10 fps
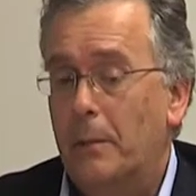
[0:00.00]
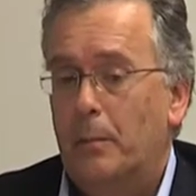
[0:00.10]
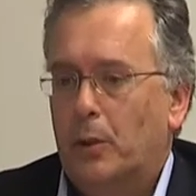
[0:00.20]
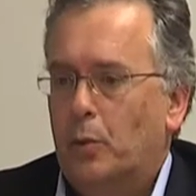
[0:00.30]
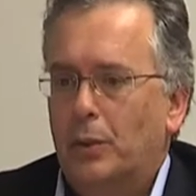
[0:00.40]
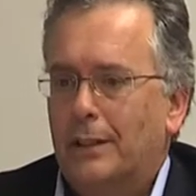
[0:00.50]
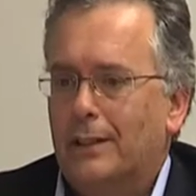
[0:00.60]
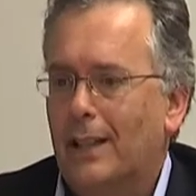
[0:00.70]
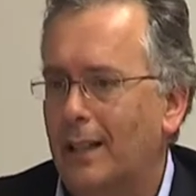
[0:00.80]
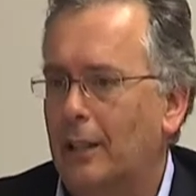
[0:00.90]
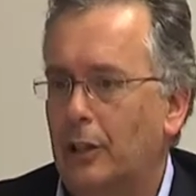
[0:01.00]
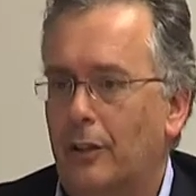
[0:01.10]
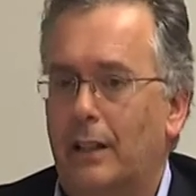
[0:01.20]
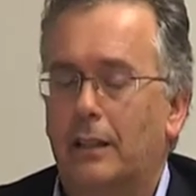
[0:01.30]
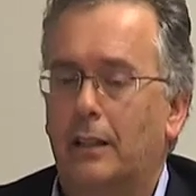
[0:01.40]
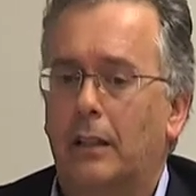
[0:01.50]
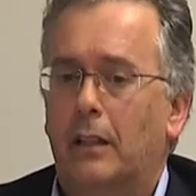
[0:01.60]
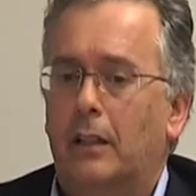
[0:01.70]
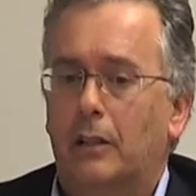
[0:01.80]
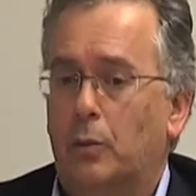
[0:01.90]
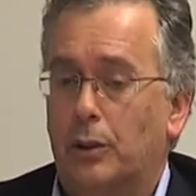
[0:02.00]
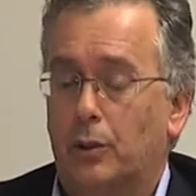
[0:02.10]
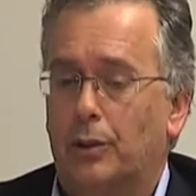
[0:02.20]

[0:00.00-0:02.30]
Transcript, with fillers: per cui si sta andando avanti in questo